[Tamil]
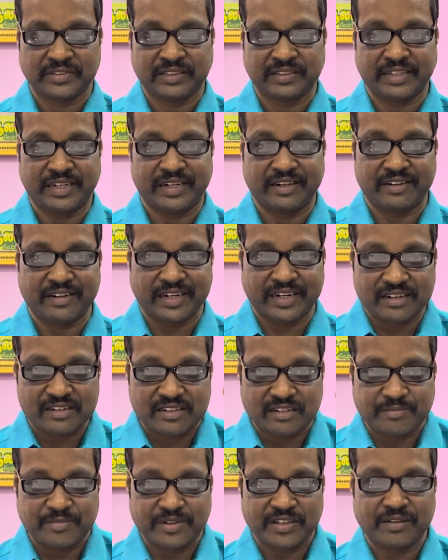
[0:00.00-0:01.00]
எலக்ட்ரிக்கல்
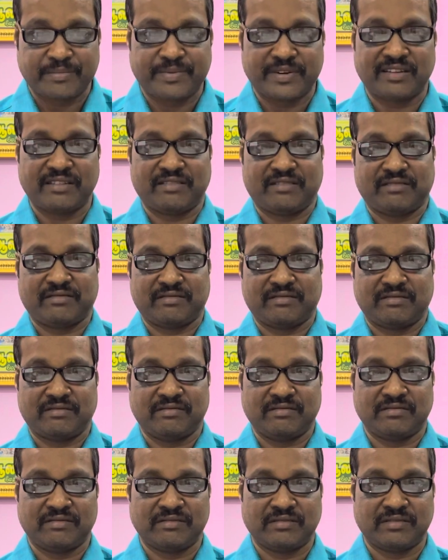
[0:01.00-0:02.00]
சம்மந்தப்பட்டது
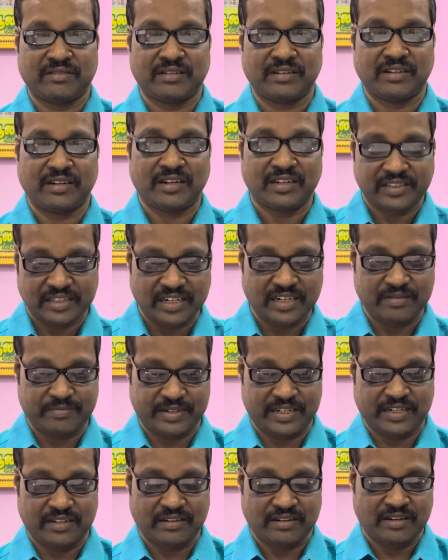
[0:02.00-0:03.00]

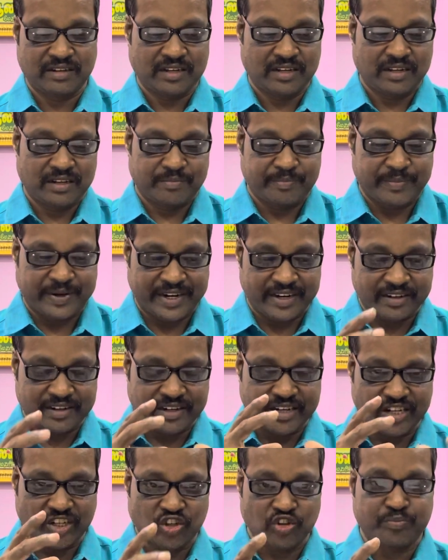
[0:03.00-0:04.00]
இதெல்லாமே
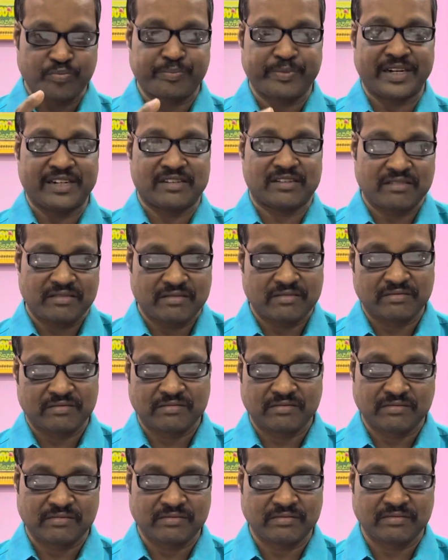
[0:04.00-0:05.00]
மெடிக்கல் எக்யூப்மெண்ட்ஸ்
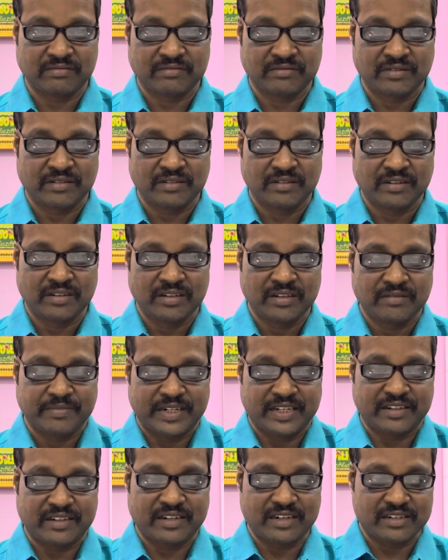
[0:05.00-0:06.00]

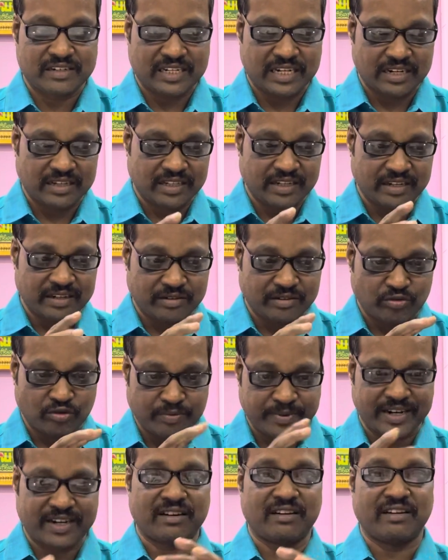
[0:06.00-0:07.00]
மெடிக்கல் சார்ந்த
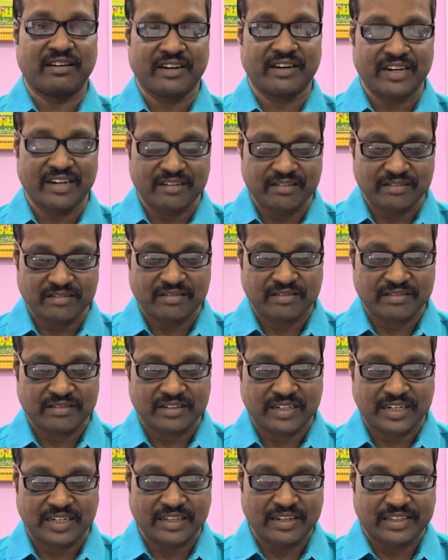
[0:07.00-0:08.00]
உபகரணங்கள்
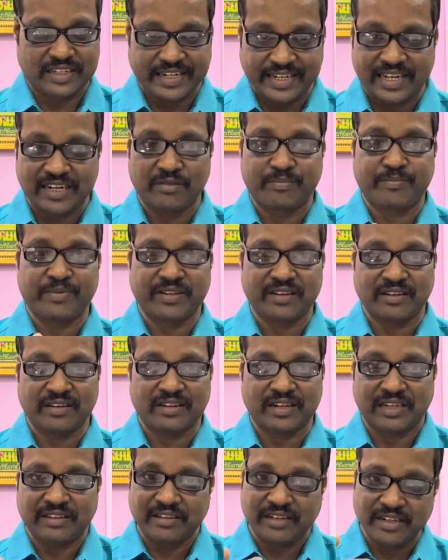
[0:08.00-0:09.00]
அதை தயாரிப்பது
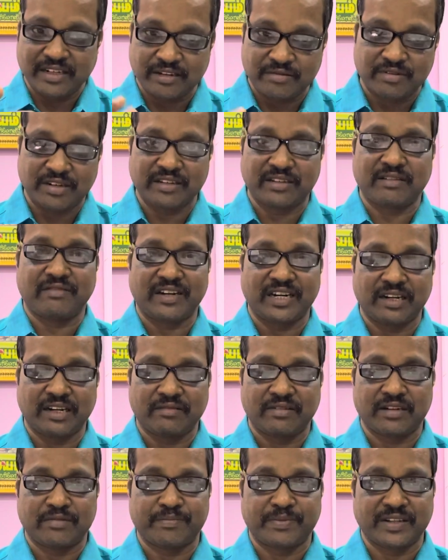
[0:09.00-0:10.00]
அந்த நிறுவனத்தில் வேலை
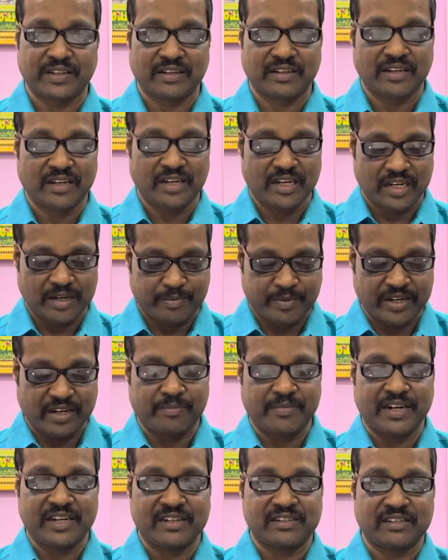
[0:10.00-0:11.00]
பார்ப்பது
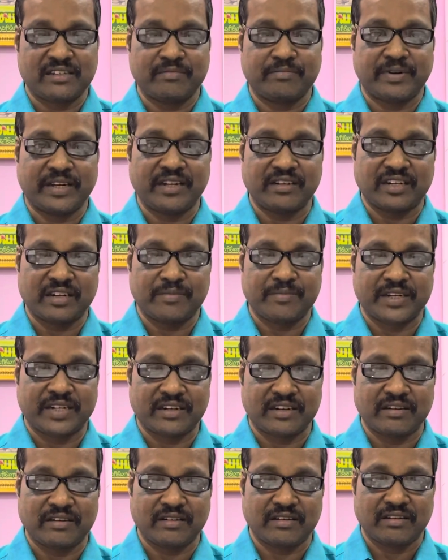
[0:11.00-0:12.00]
பயோமெடிசின்
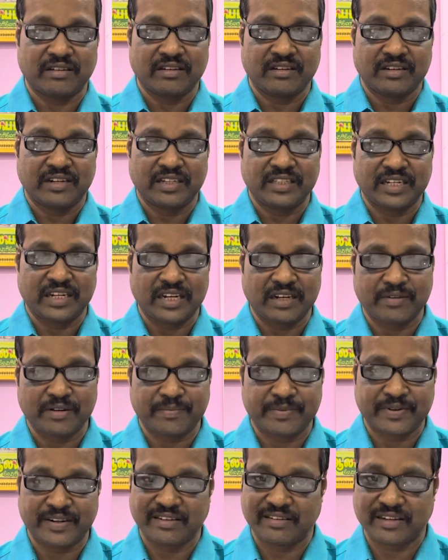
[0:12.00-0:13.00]
பயோகெமிக்கல் இதெல்லாமே
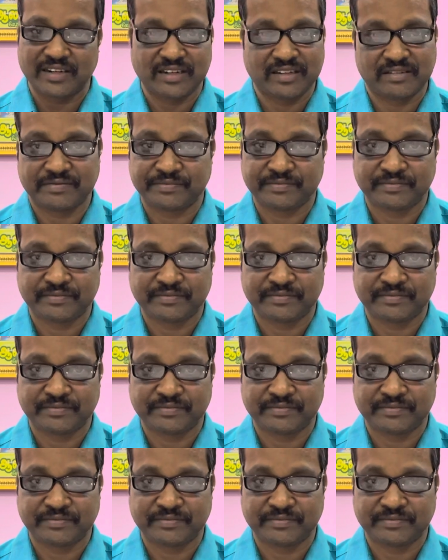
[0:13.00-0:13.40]
படிக்கிறது